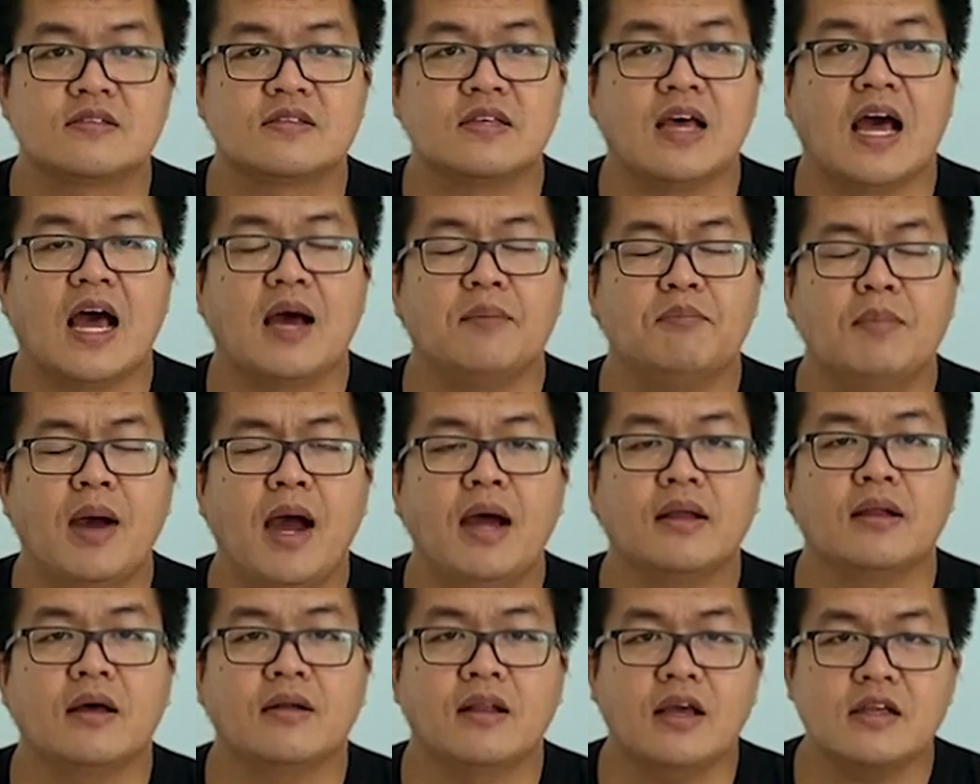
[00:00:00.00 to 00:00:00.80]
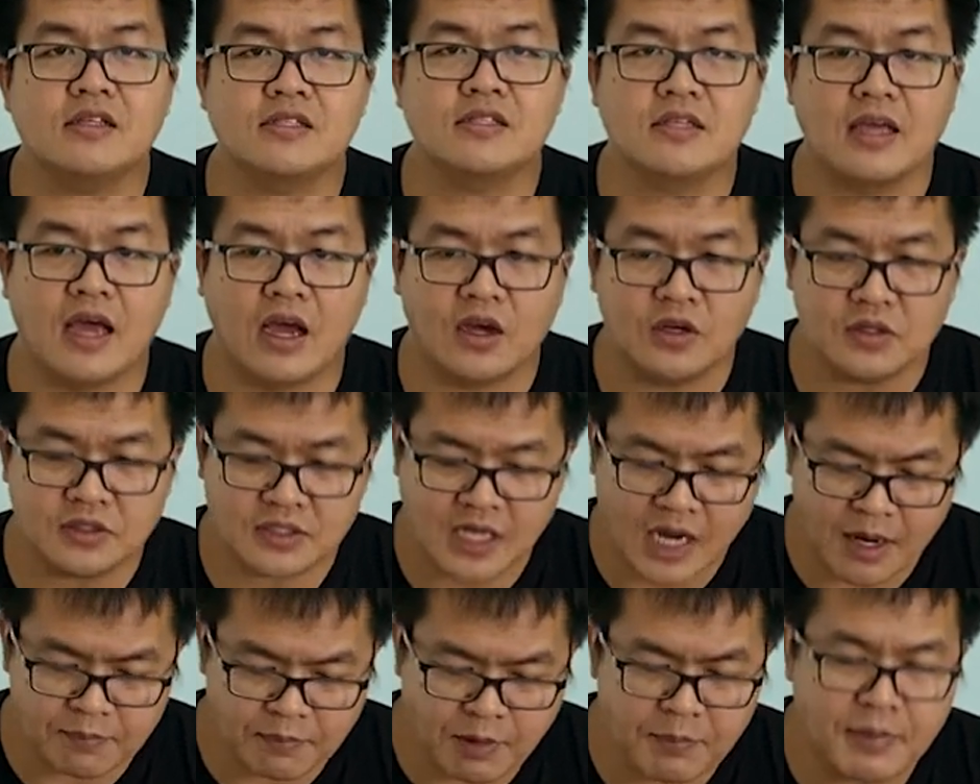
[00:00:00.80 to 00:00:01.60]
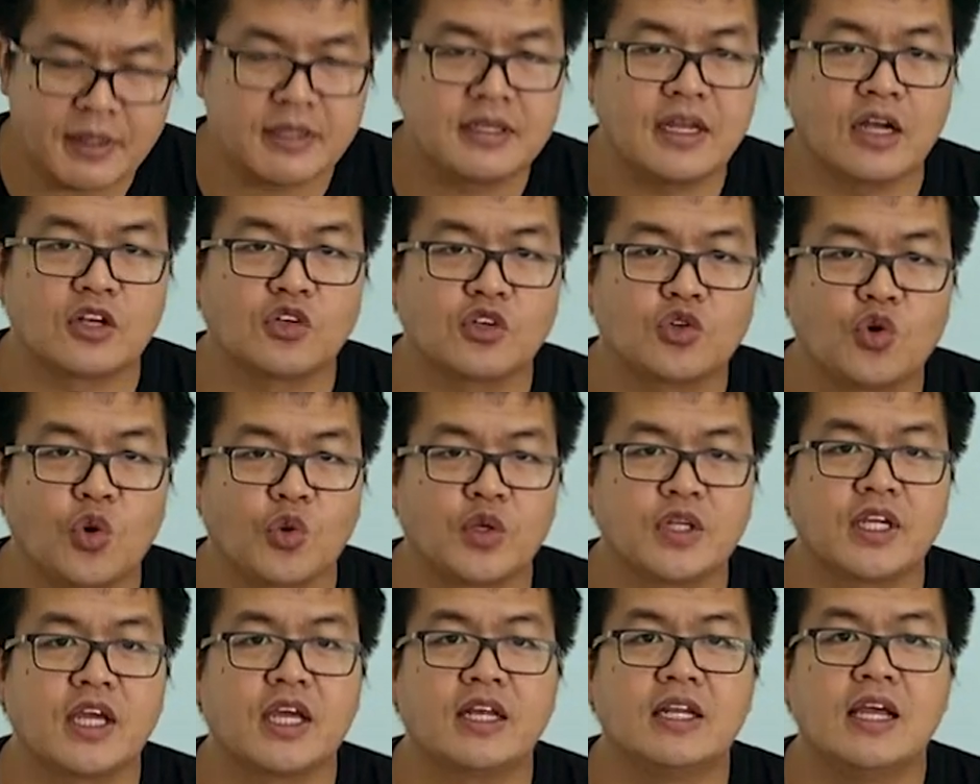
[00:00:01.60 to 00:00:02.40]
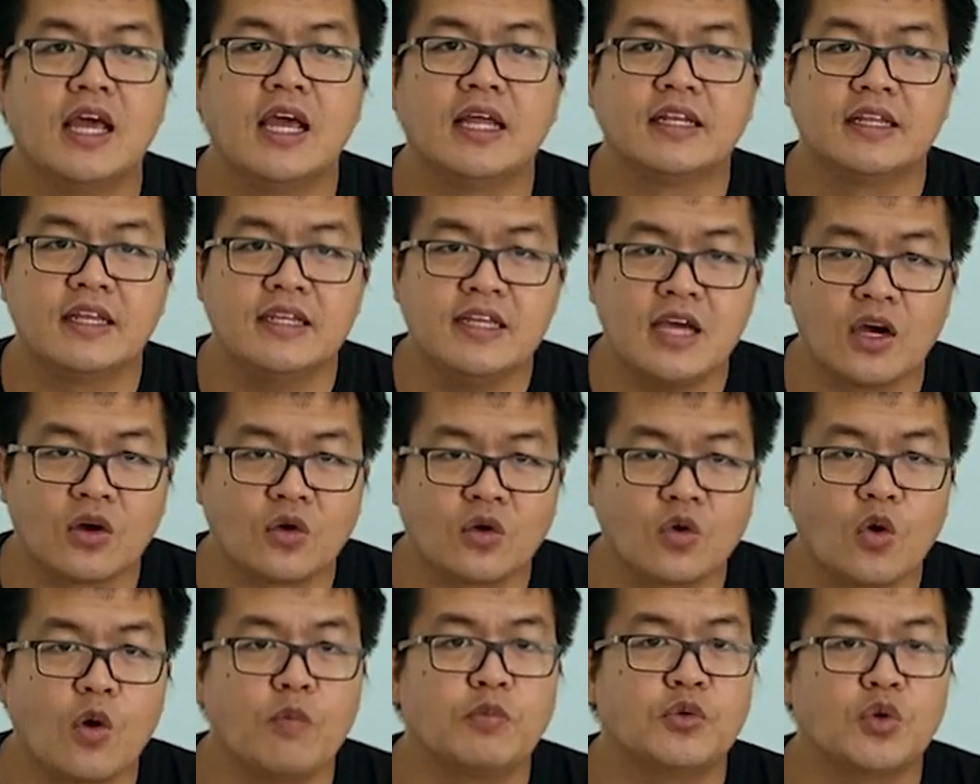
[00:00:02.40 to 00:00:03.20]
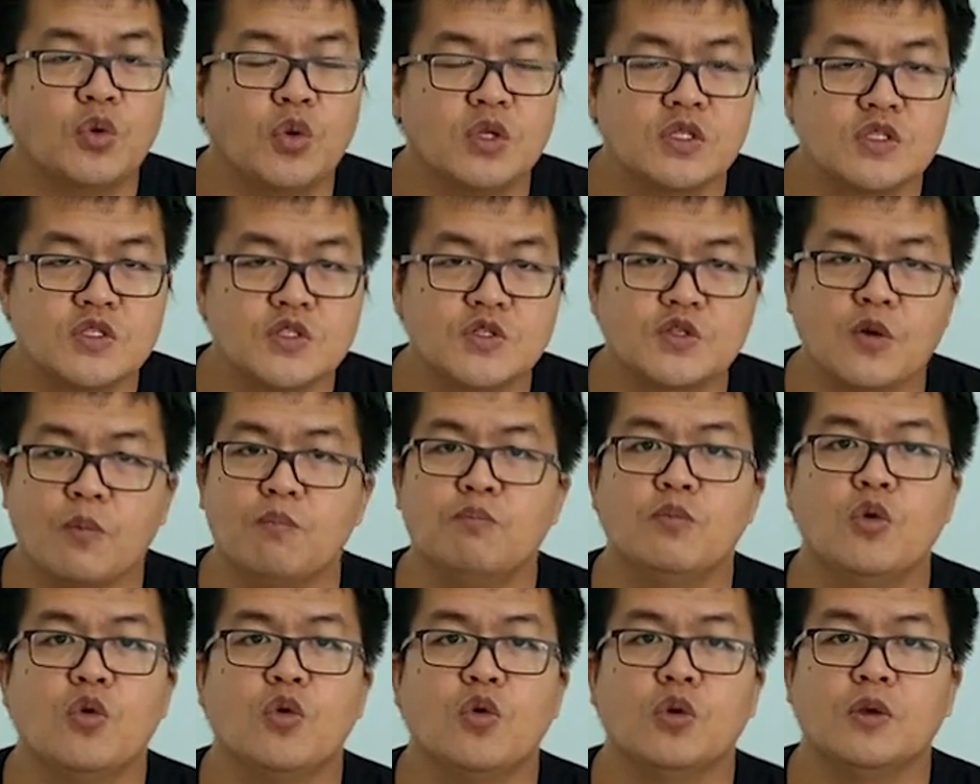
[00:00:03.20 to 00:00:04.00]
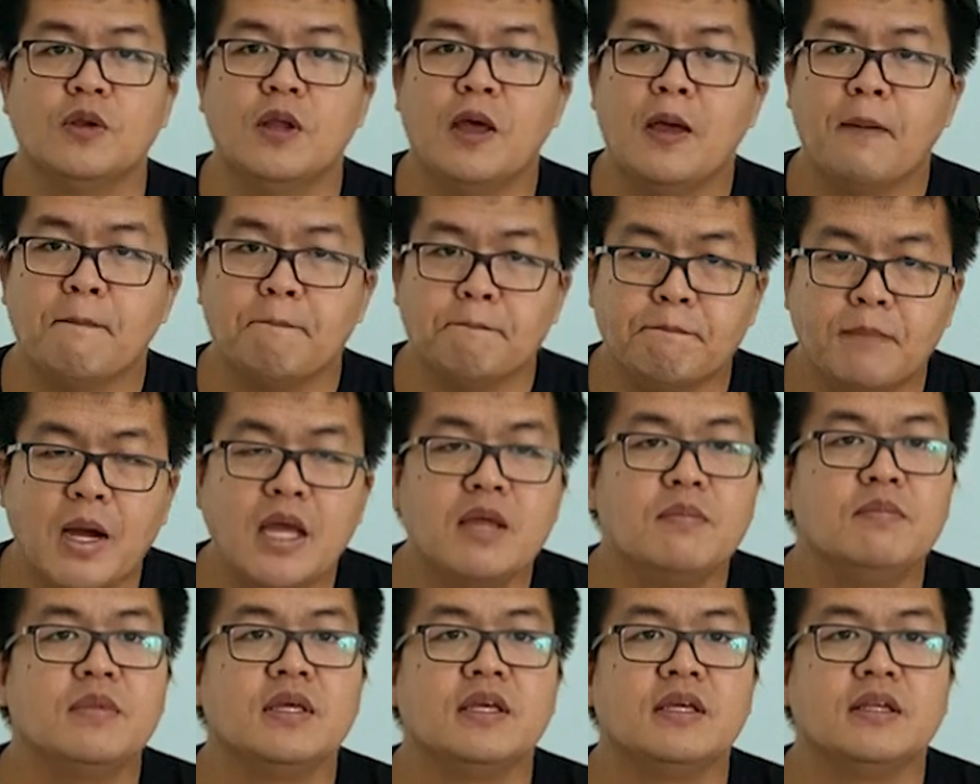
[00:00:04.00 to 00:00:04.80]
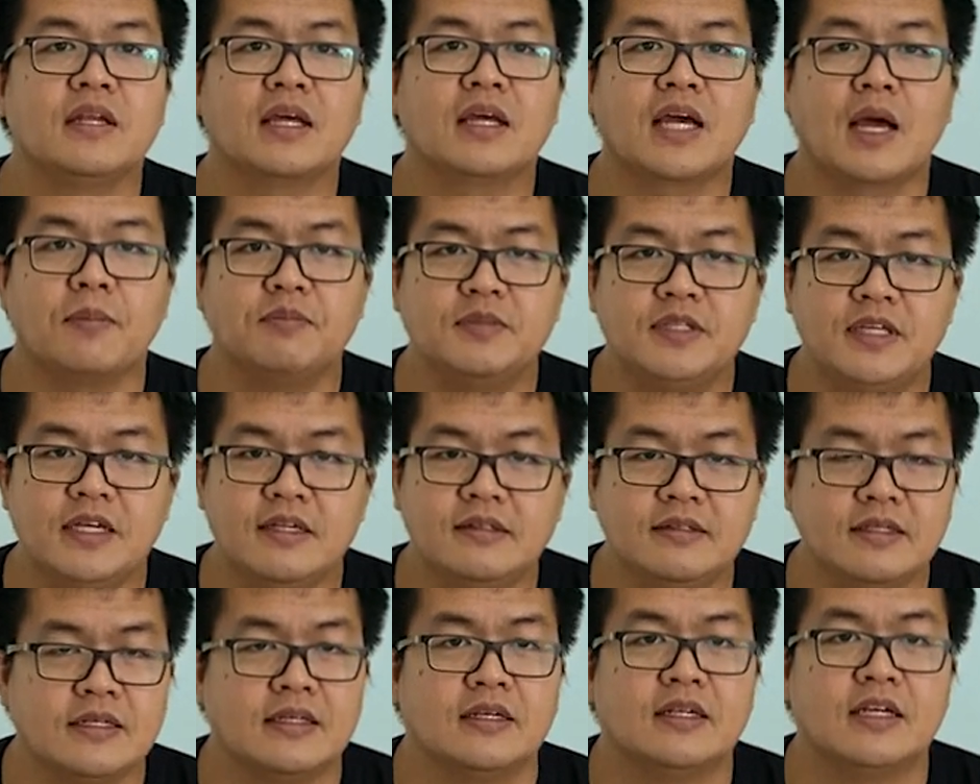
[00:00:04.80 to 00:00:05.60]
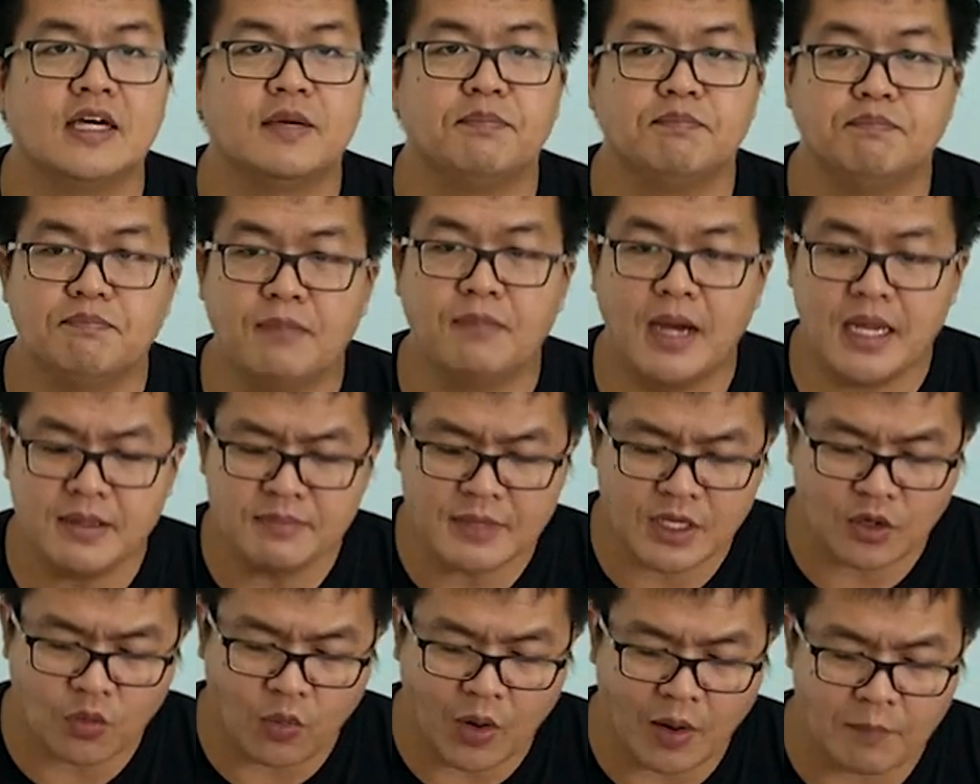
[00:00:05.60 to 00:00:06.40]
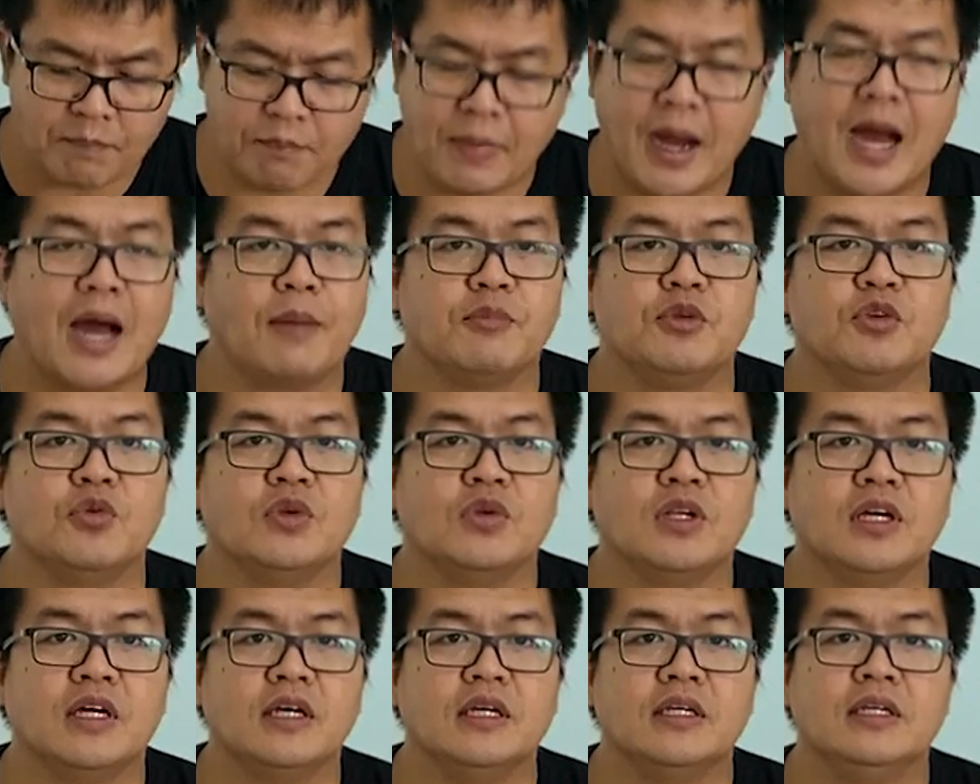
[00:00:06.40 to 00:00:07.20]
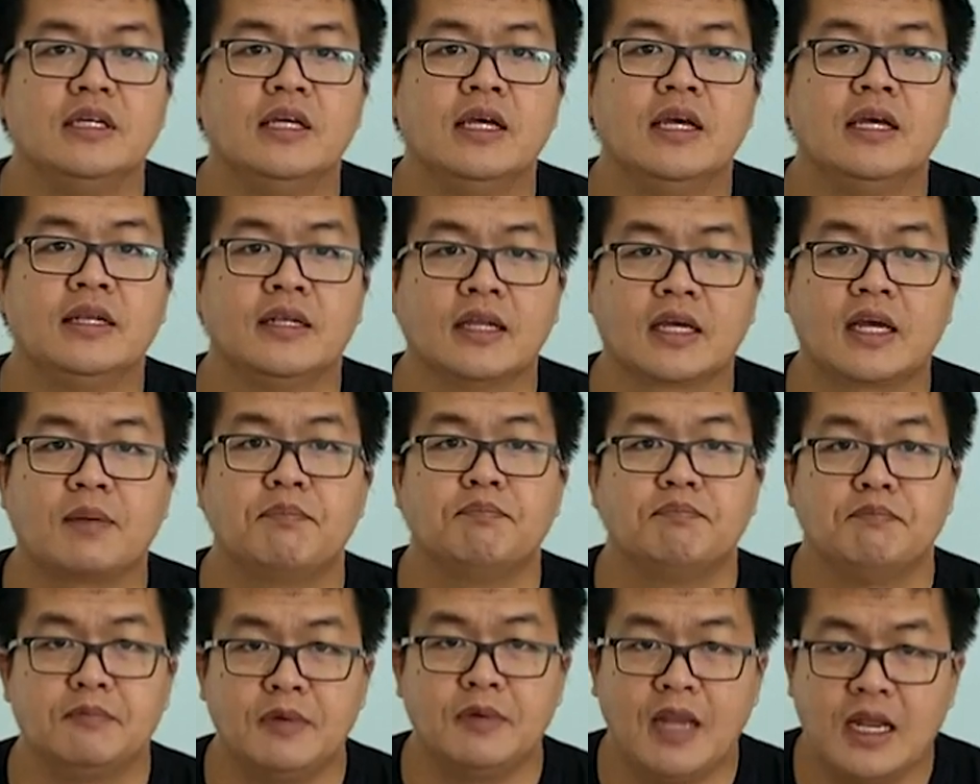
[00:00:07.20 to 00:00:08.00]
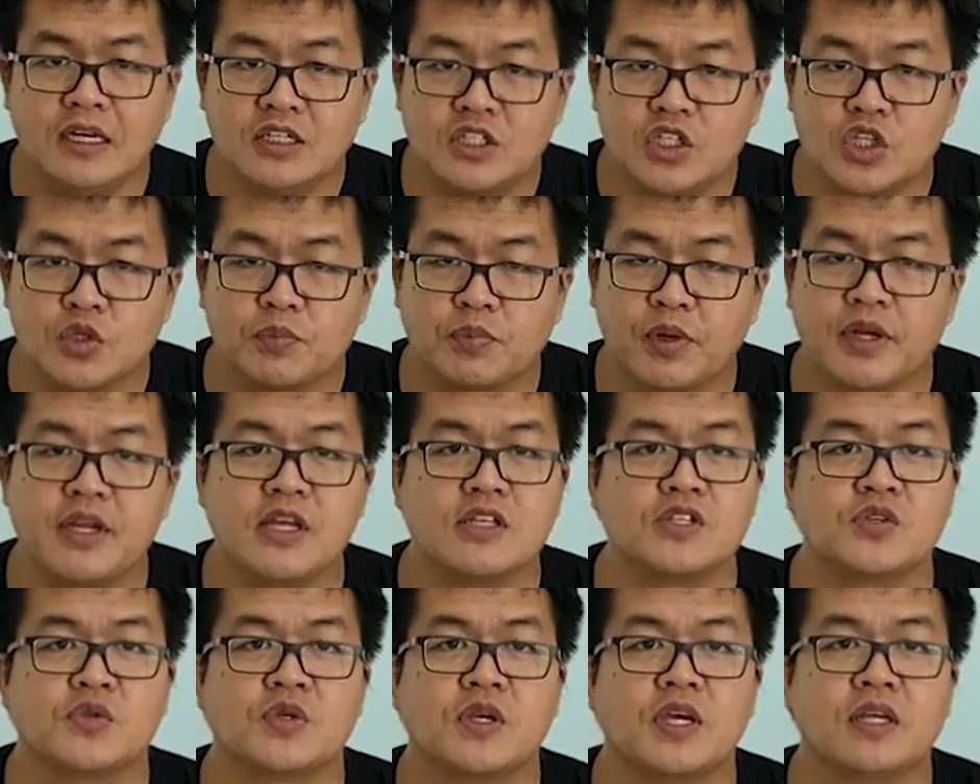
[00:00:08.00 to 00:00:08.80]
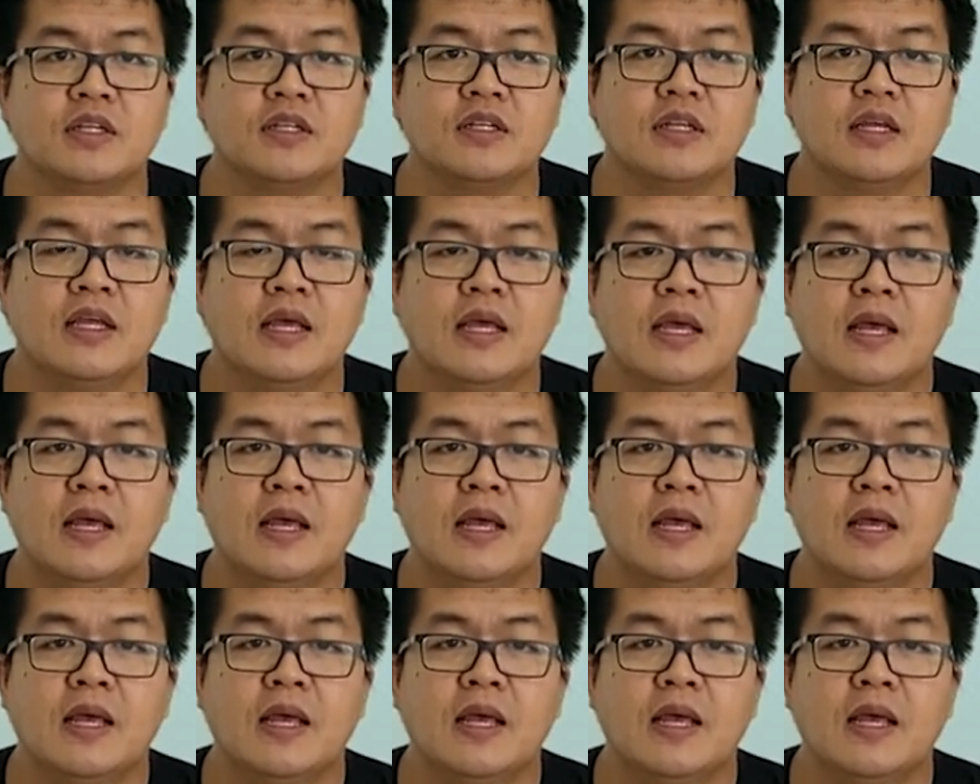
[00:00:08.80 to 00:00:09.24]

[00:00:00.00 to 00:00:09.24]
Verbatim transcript: สามารถรักษาธรรมบัญญัติกฎเกณฑ์ได้อย่างครบถ้วนสมบูรณ์ไม่มีนะครับที่ติเลยไม่มีความบาปอยู่เลยนะครับนั่นคือพระเยซูคริสต์